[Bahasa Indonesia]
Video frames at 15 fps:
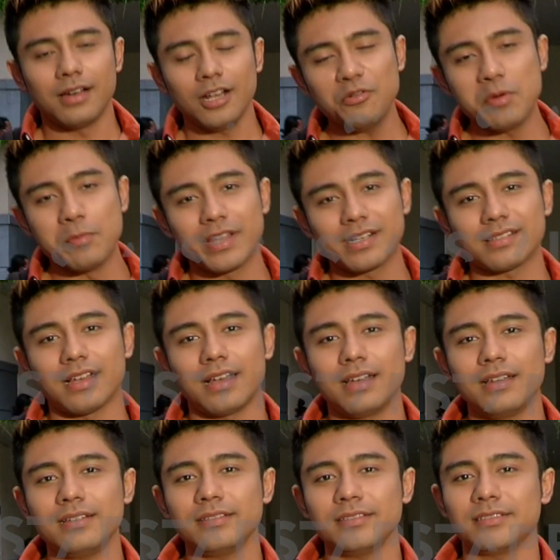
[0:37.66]
Halo
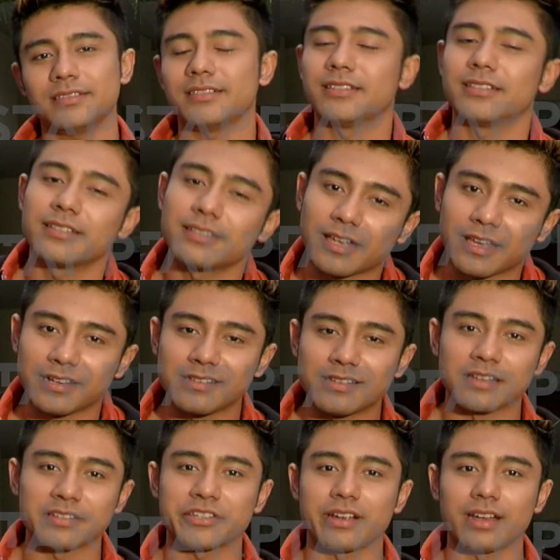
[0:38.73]
pemirsa, saya
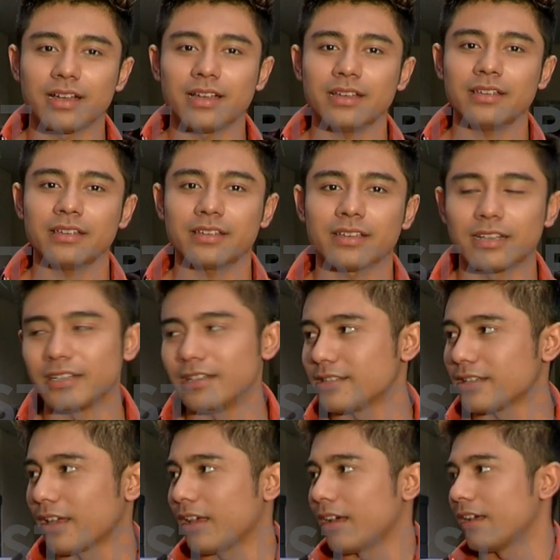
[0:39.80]
Riza Syah. Kali
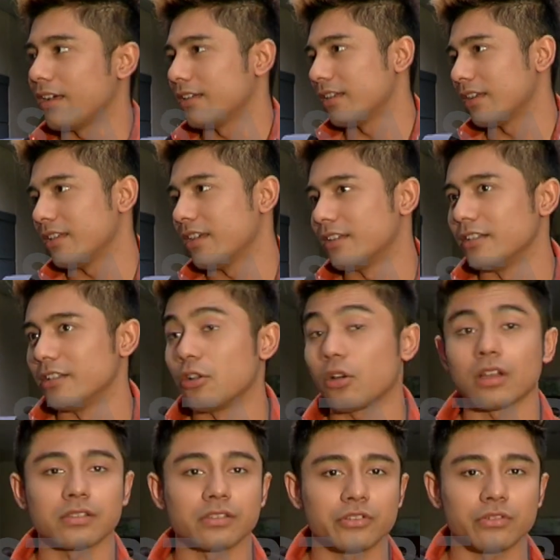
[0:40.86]
ini saya lagi ada di
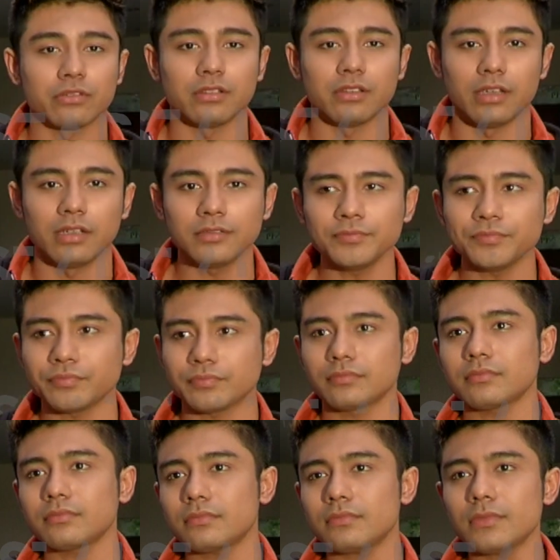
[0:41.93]
lokasi syuting.
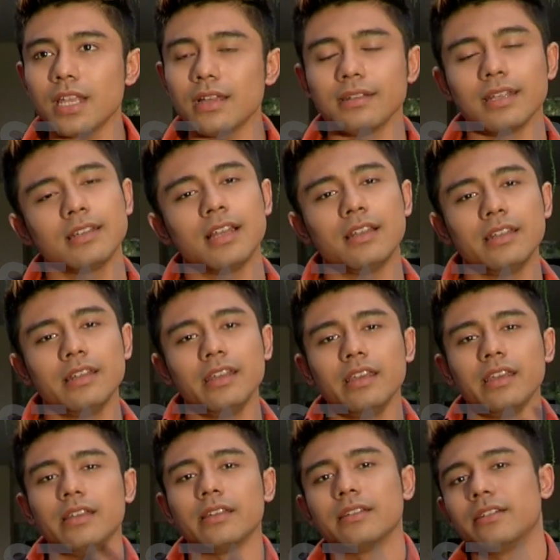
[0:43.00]
Dan kali
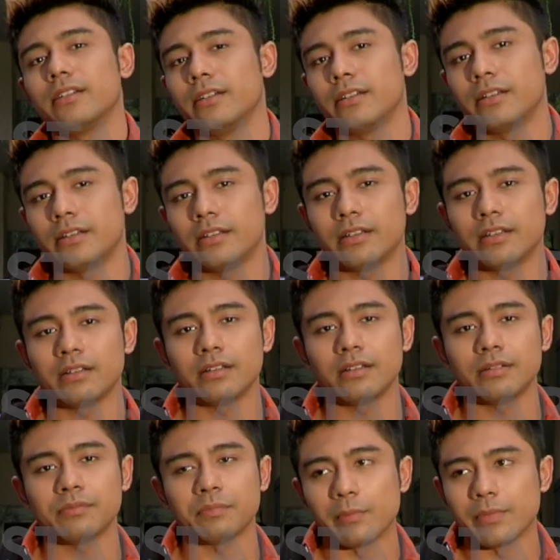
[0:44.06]
ini
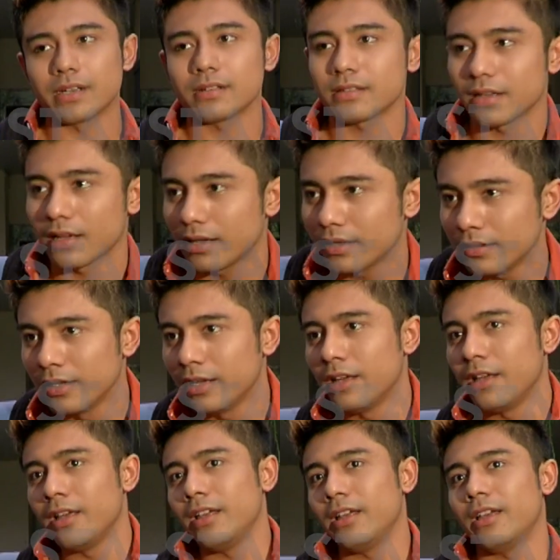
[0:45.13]
eh, pemirsa
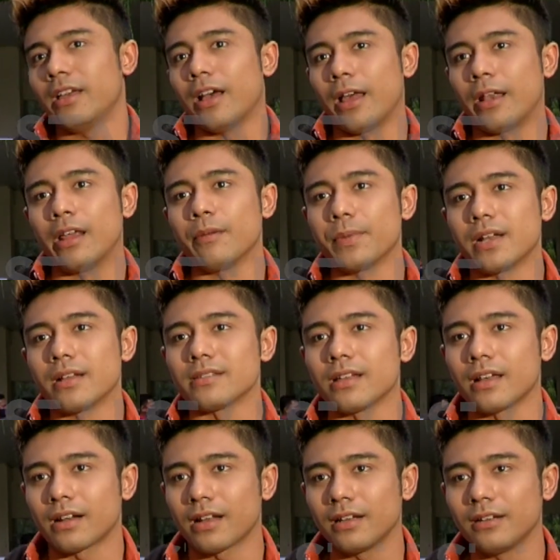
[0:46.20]
ada yang
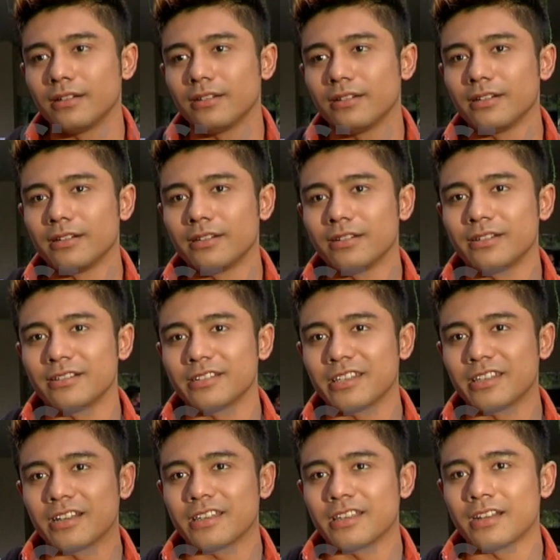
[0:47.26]
penasaran eh,
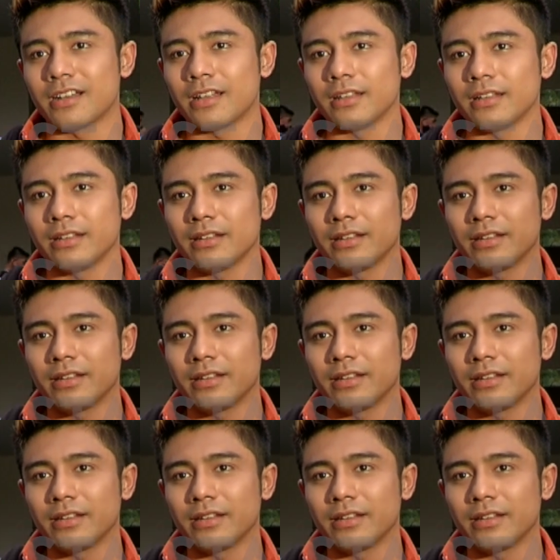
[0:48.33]
kira-kira eh,